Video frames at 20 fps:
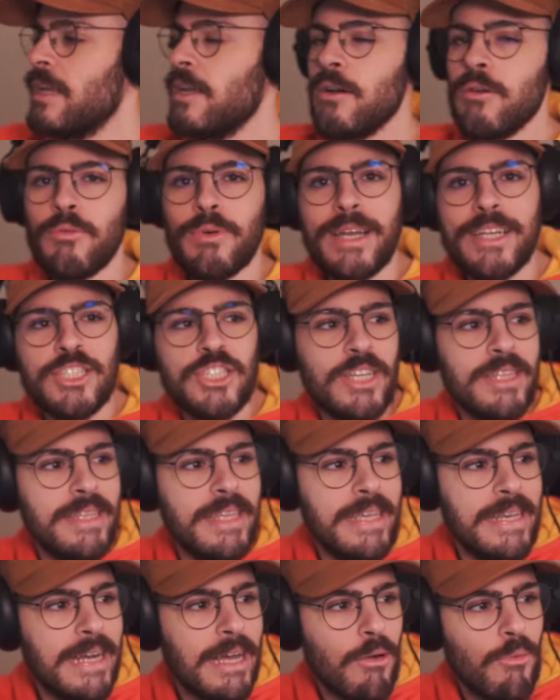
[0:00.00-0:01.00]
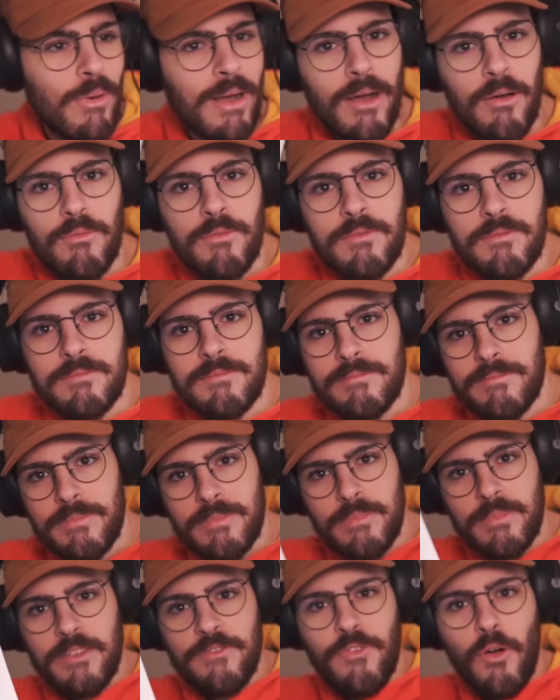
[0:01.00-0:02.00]
un'agendina qua, un,
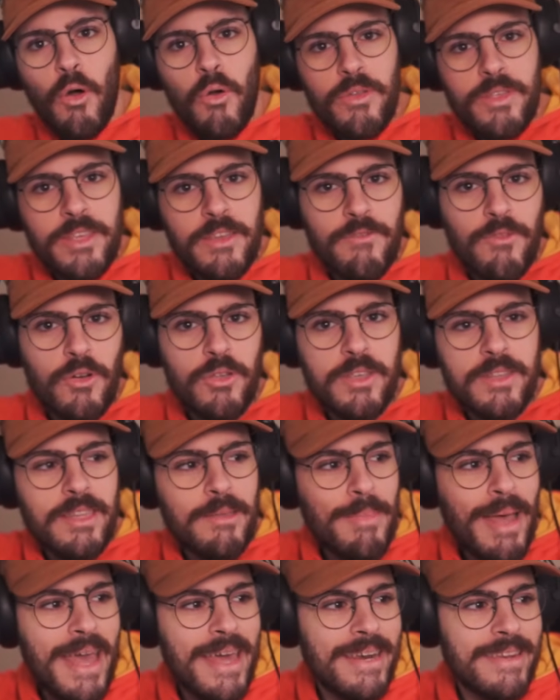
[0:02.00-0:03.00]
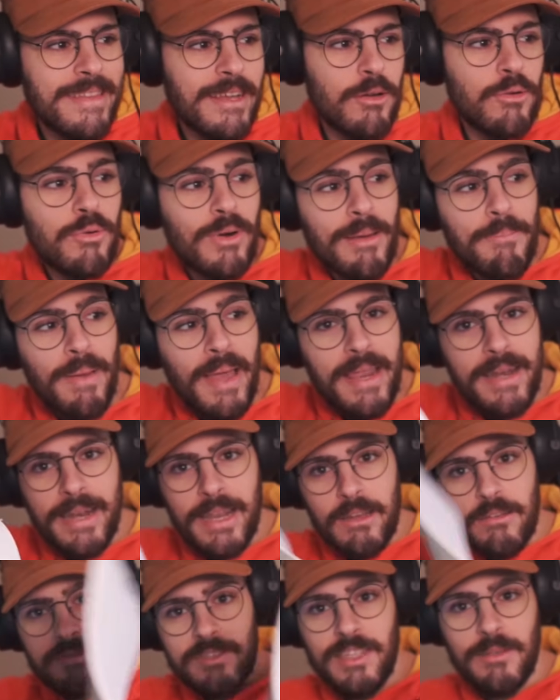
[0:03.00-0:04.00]
i fogli, fogli di merda con una penna
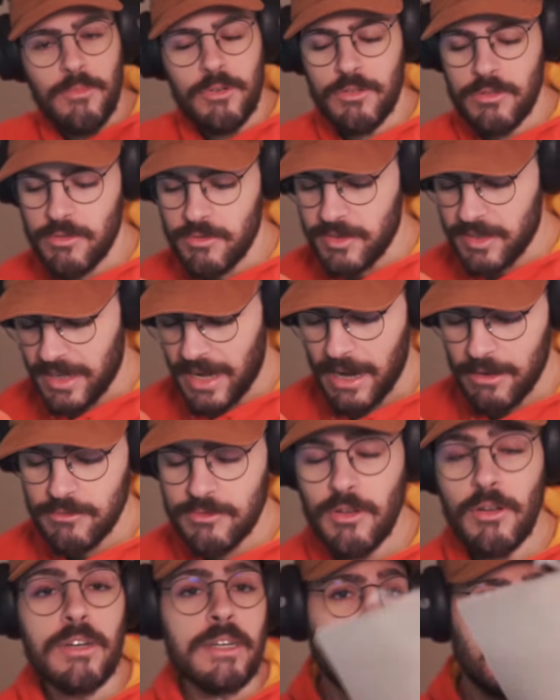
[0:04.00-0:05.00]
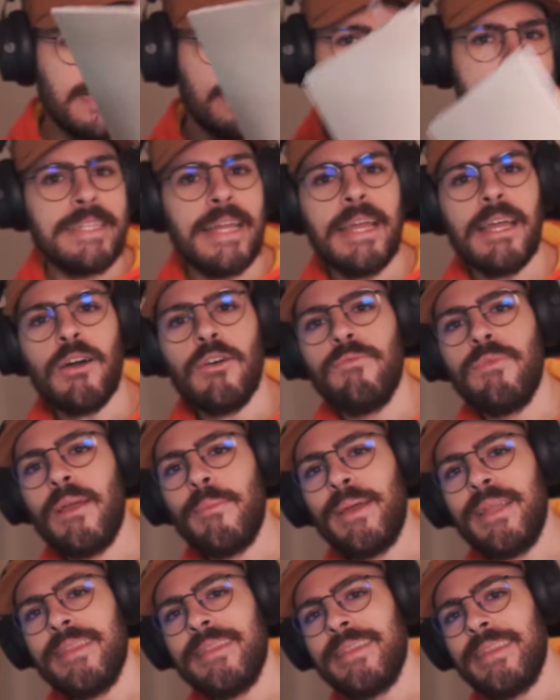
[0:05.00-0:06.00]
così molto scrauso. Se
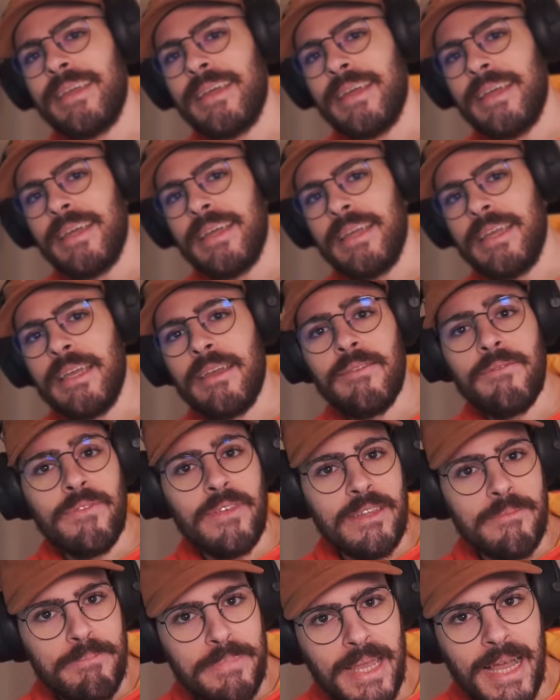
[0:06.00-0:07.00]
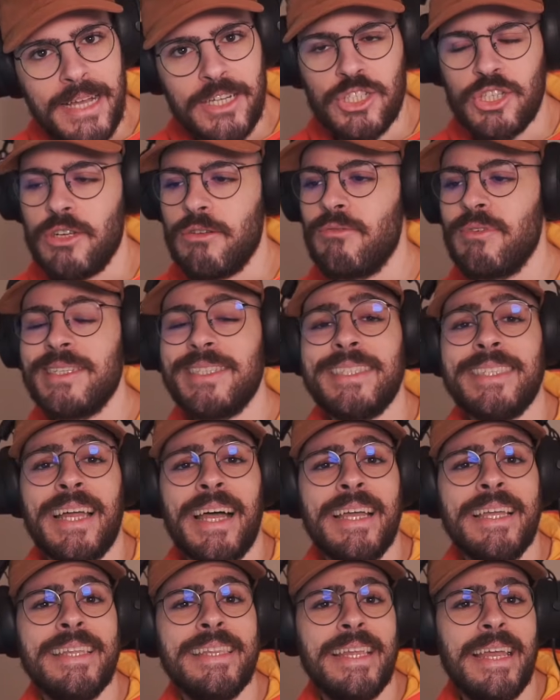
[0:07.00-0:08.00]
ovviamente eh, vi piace questa
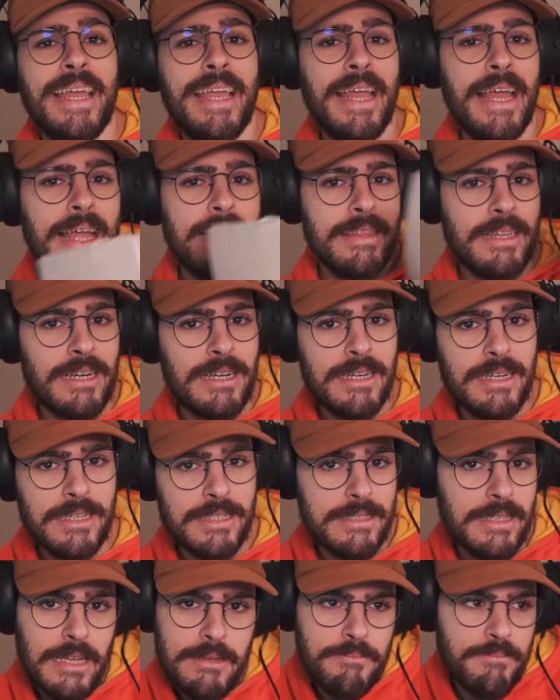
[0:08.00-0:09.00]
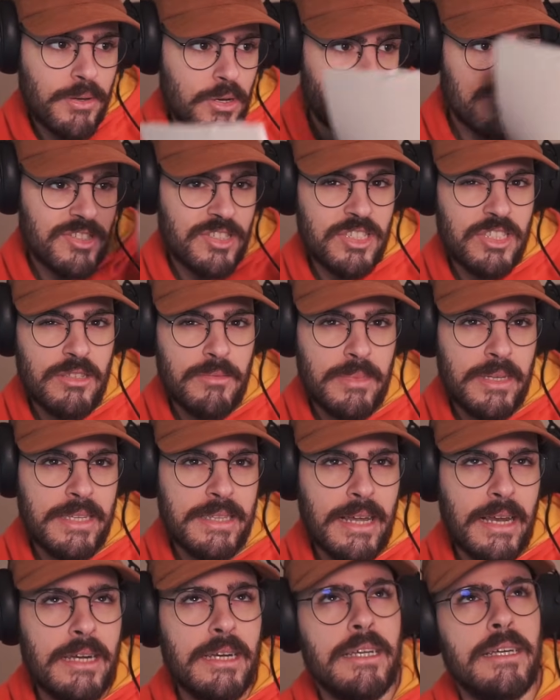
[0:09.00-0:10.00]
idea, dal, dai prossimi,
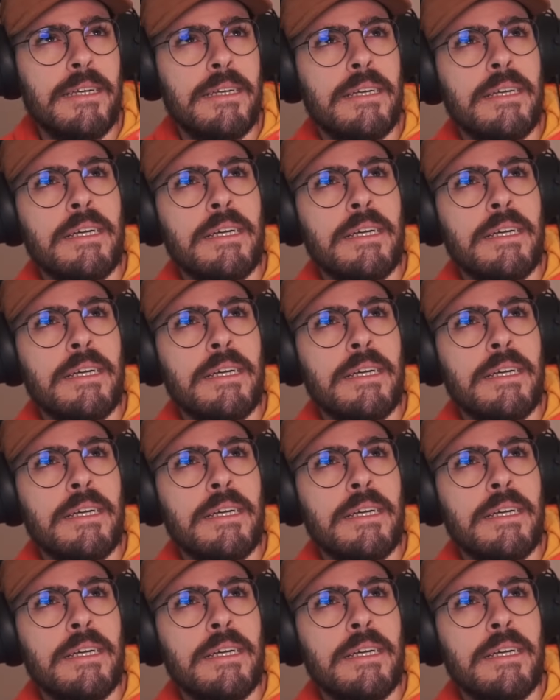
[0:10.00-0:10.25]
dal,